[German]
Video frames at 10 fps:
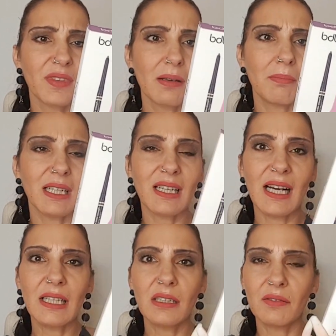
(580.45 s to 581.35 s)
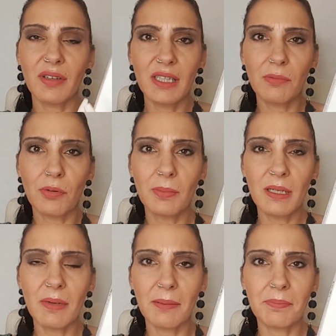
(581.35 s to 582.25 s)
Man kann, wenn ihr
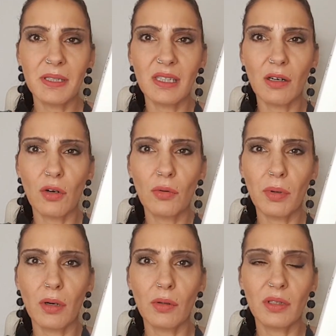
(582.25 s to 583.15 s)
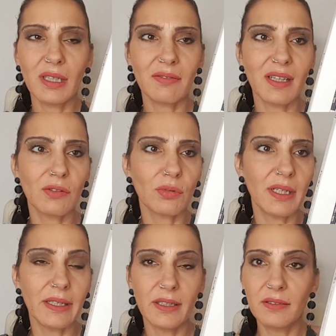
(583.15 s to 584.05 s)
Probleme habt mit den Augenbrauen,
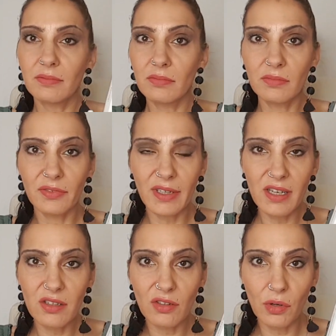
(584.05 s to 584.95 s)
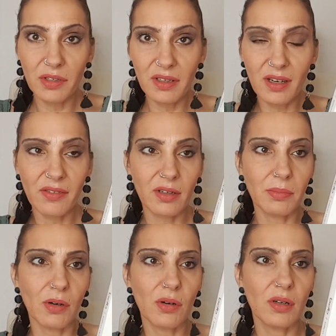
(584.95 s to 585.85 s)
eventuell, vielleicht könnt ihr das
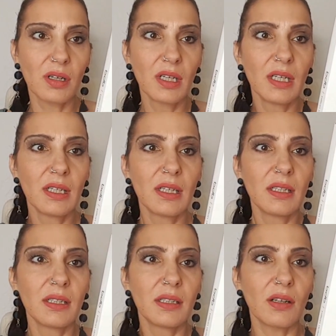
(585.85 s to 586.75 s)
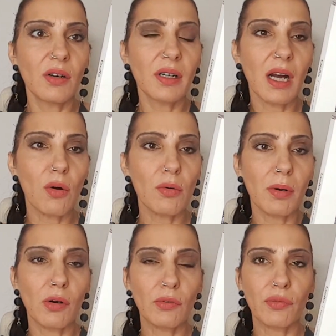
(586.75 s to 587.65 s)
gebrauchen, eure
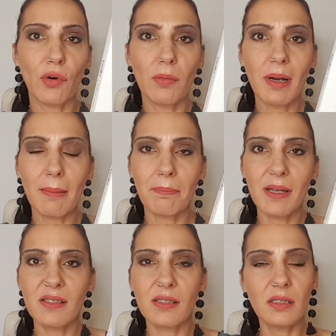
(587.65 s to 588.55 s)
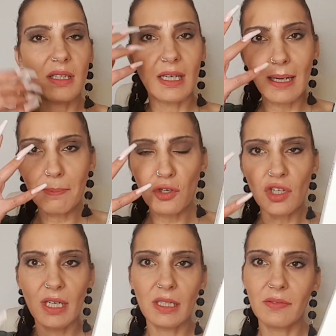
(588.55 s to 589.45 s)
Augenbrauenform abmessen, den
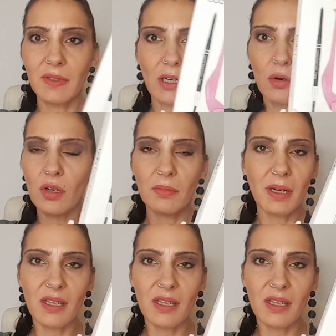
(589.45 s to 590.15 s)
Abstand, wie auch immer.